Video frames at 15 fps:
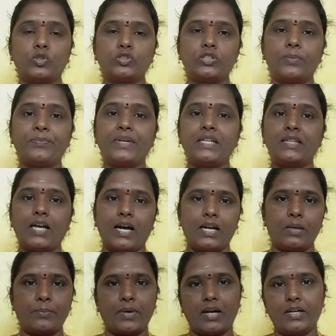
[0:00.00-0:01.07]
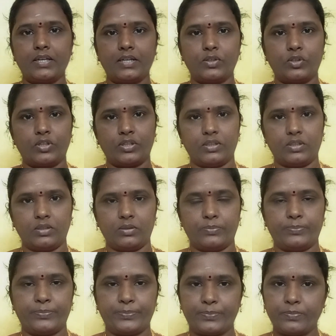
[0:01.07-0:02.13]
கொஞ்சம் நிதானமான ஒரு
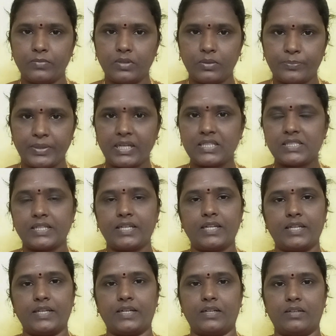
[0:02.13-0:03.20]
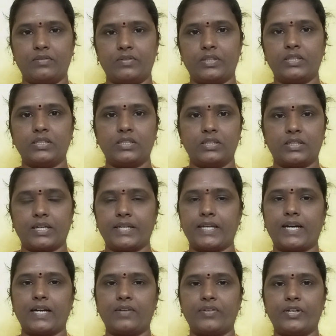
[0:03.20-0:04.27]
பேச்சை நீங்கள் வந்து
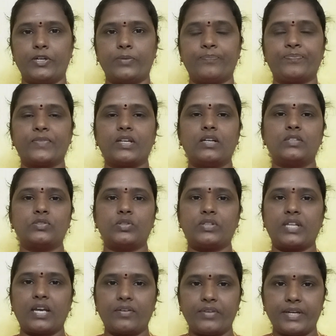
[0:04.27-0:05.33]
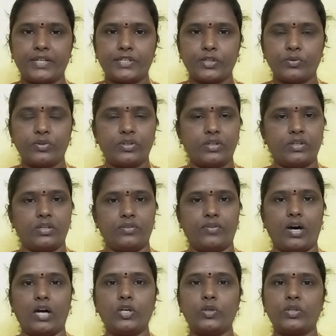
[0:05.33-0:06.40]
கையாள வேண்டும் ஸோ தேவையற்ற ஒரு
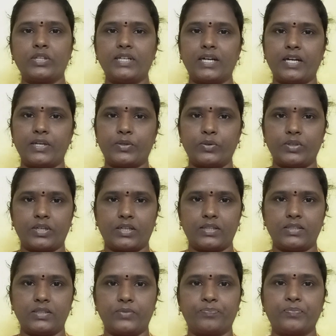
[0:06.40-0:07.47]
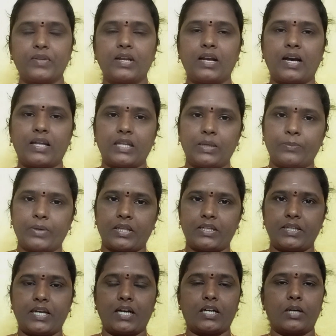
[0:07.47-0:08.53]
வாக்குறுதிகளை கொடுக்கறது அதே
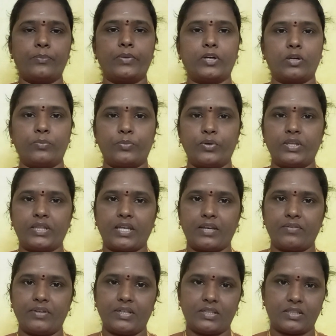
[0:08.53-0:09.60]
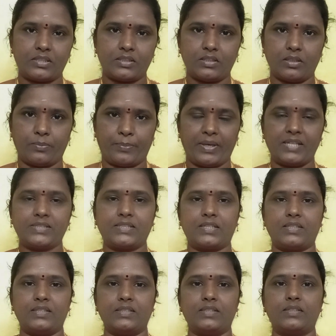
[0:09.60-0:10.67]
மாதிரி அக்கம் பக்கம் போய் தேவையற்று
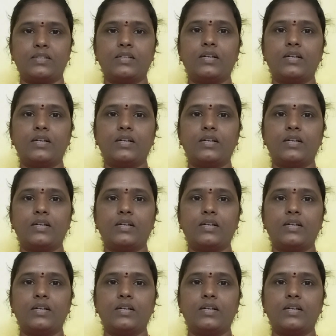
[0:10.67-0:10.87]
பேசுகிறது